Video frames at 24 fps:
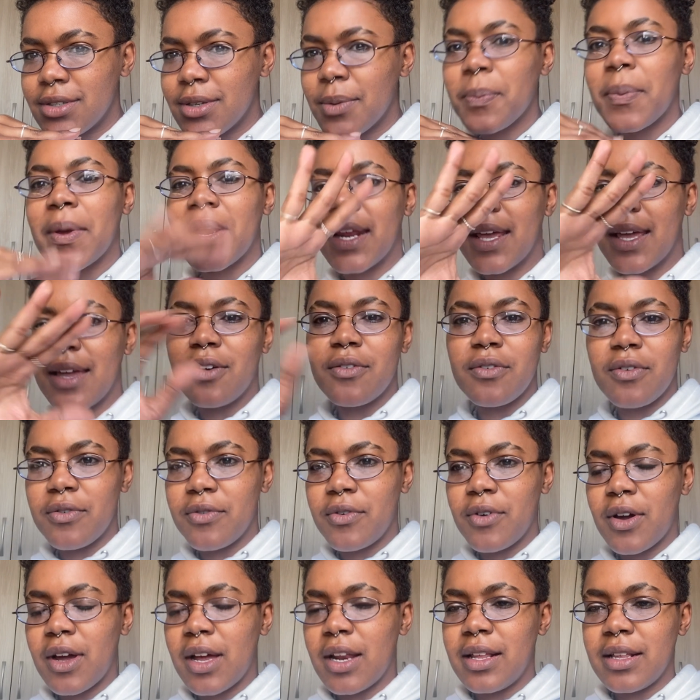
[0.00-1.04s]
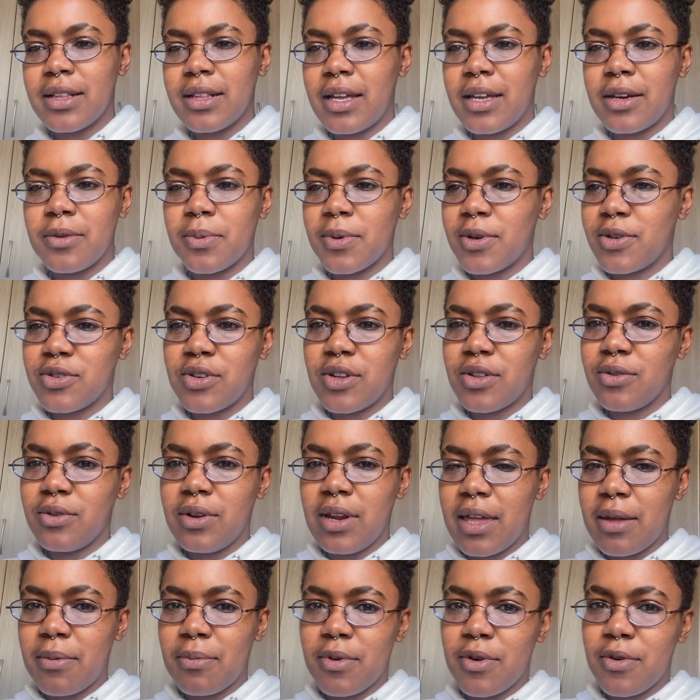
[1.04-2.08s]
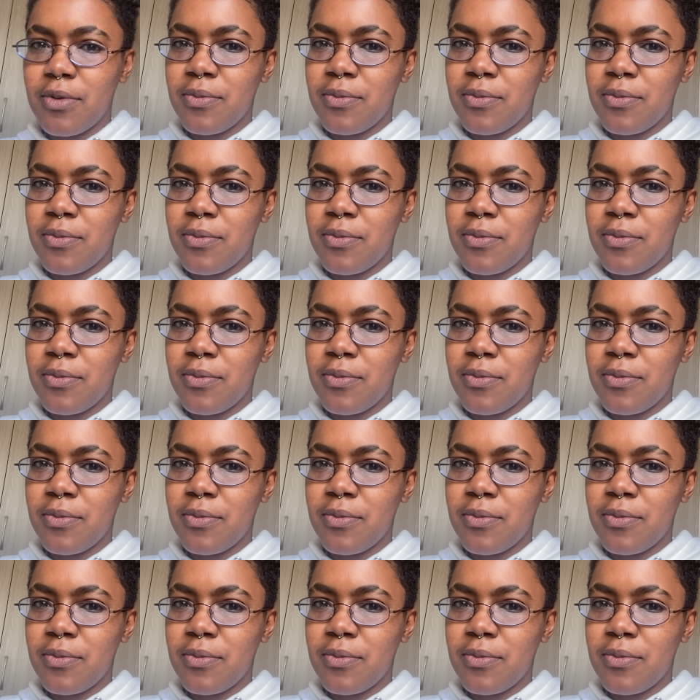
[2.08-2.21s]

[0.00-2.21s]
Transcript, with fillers: Pera aí que eu vou ver o calendário, porque eu já não lembro.